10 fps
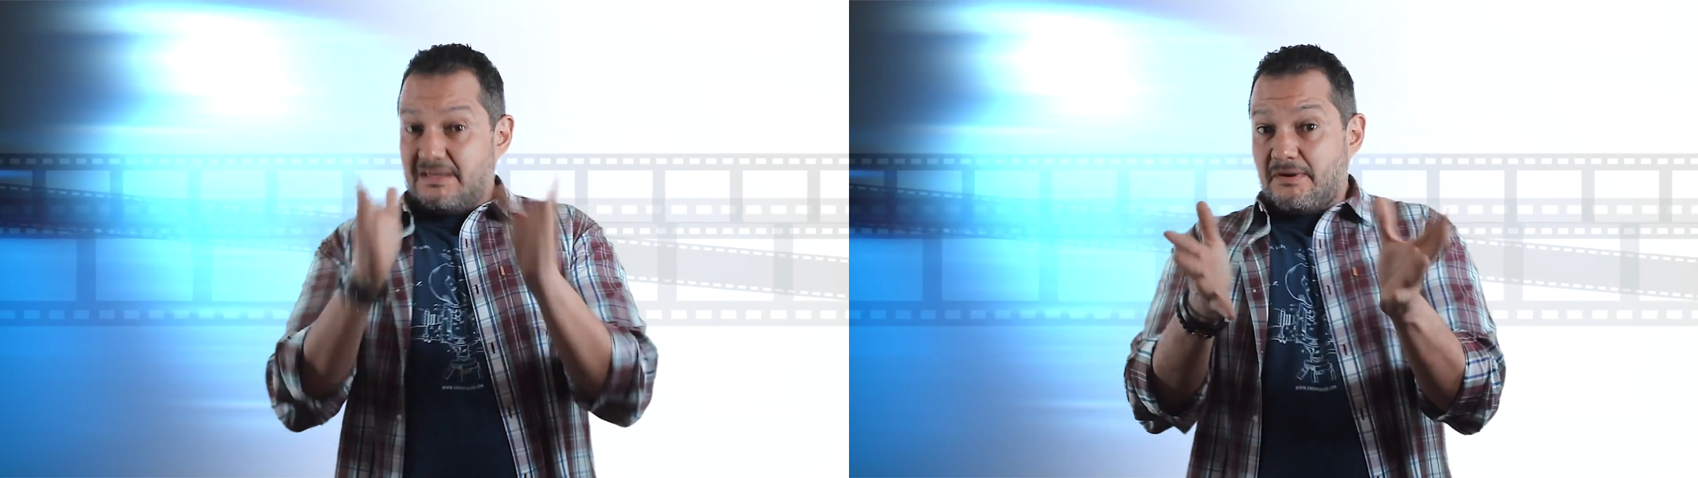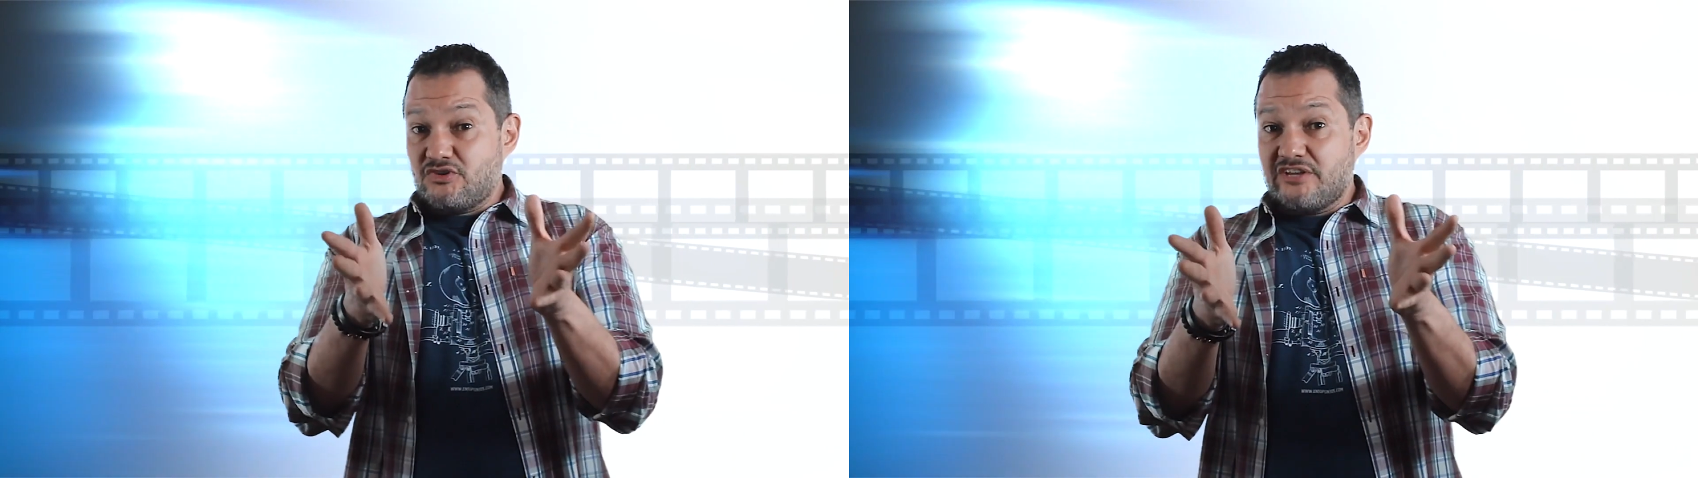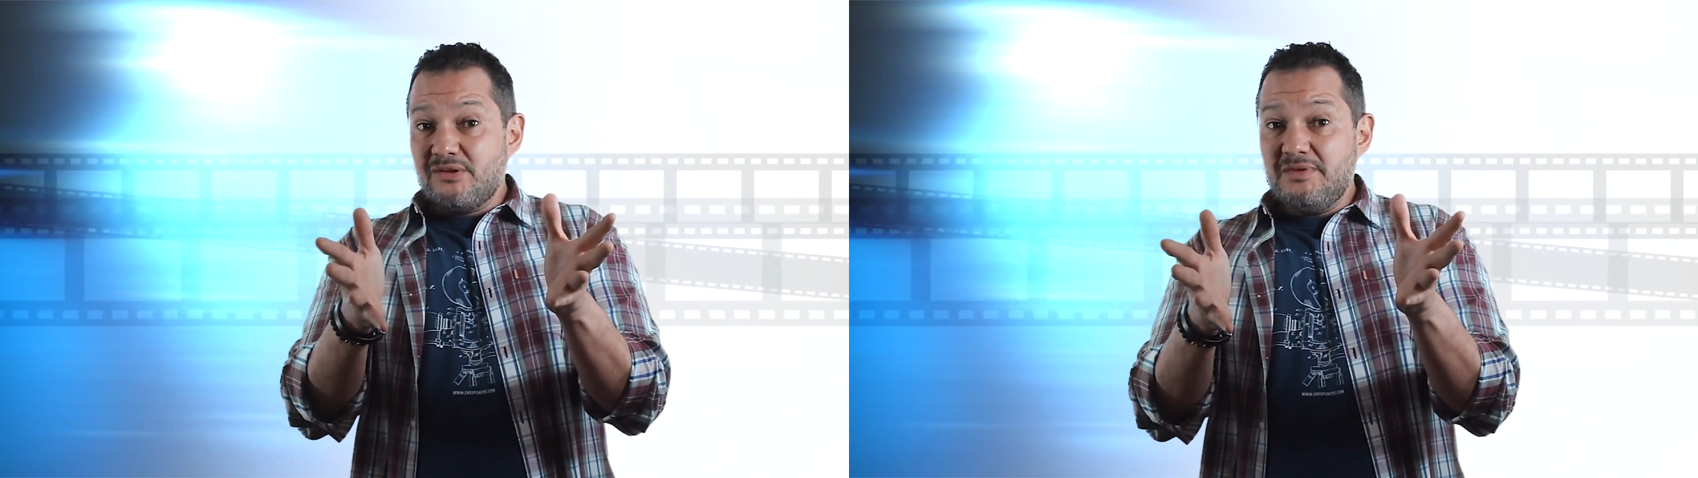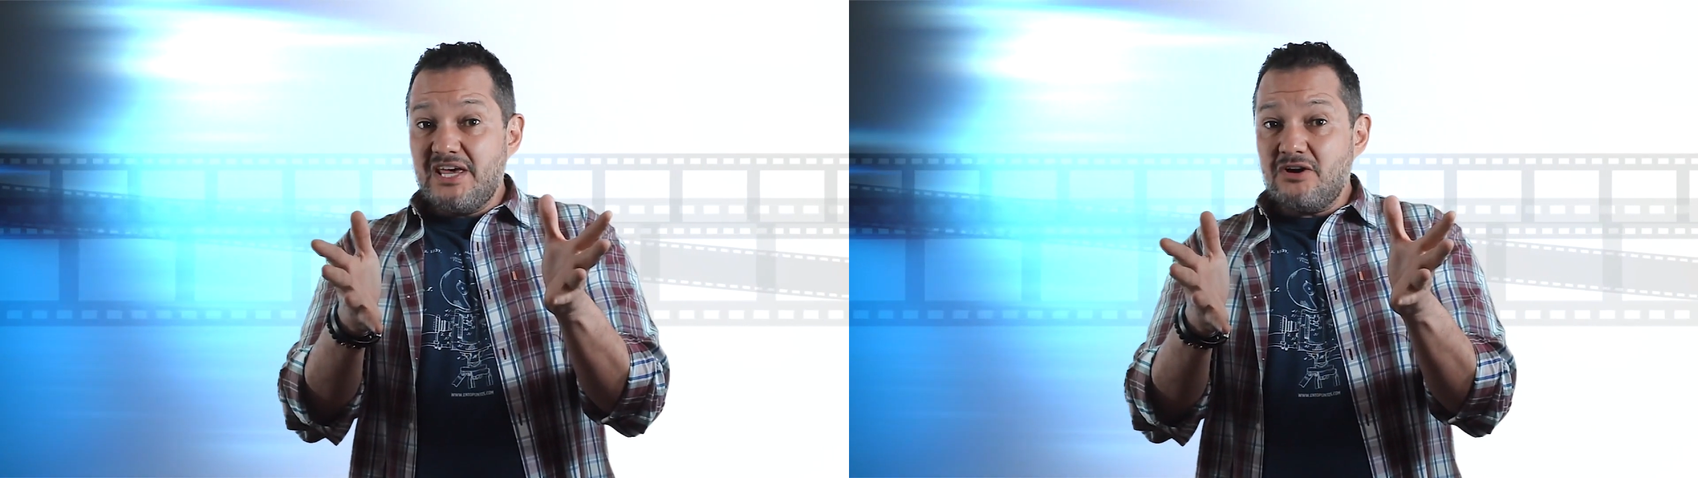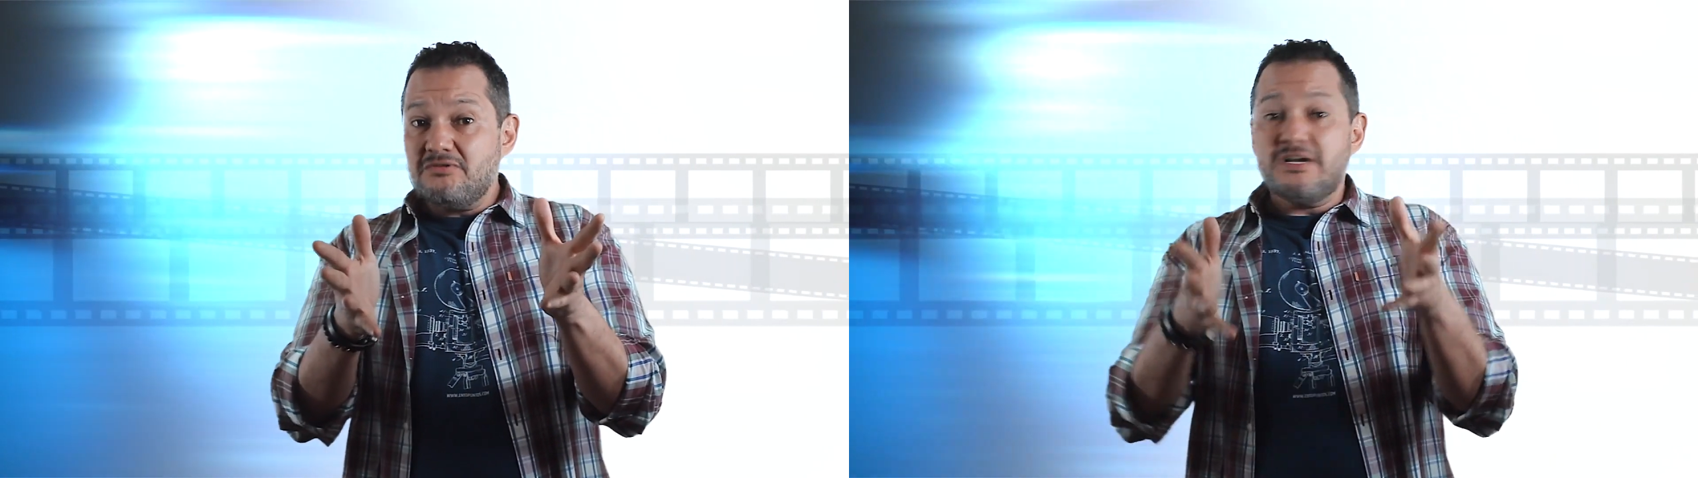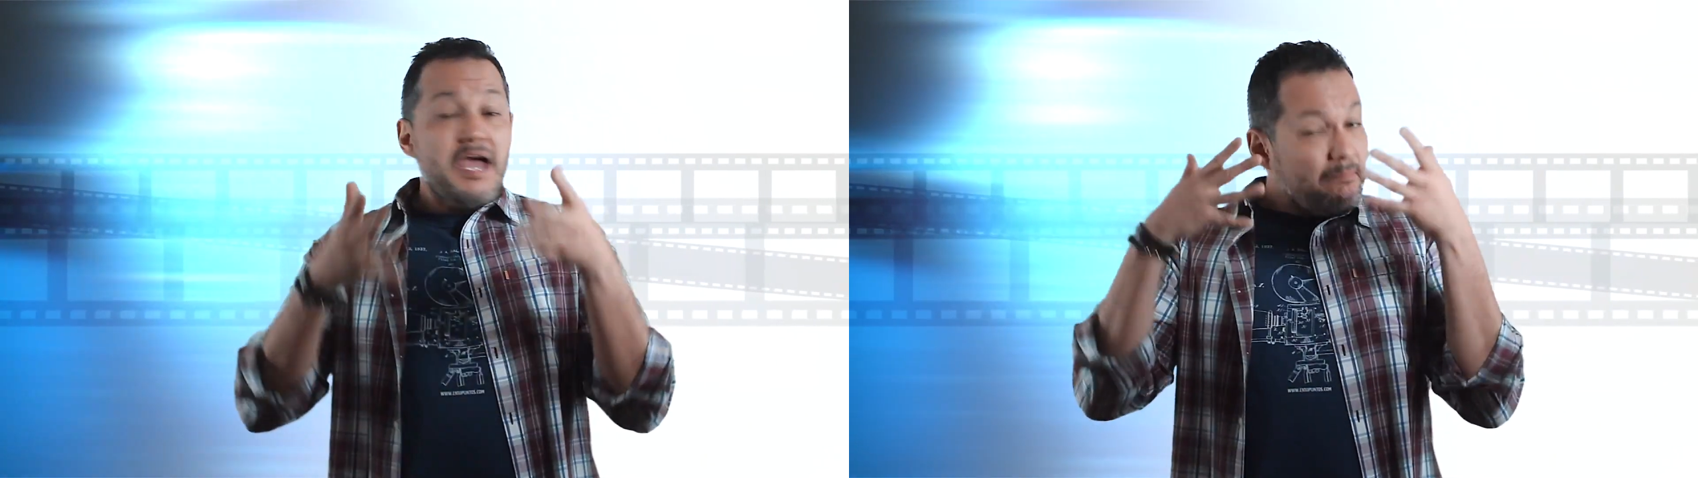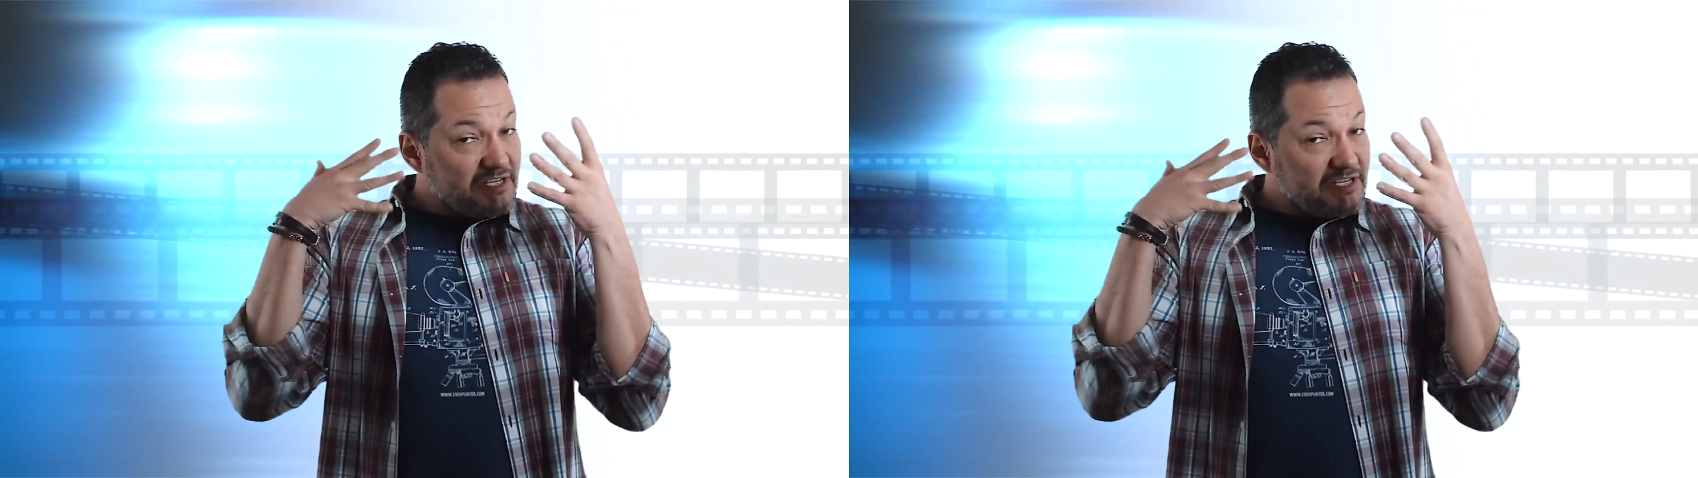¿les va gustando el video?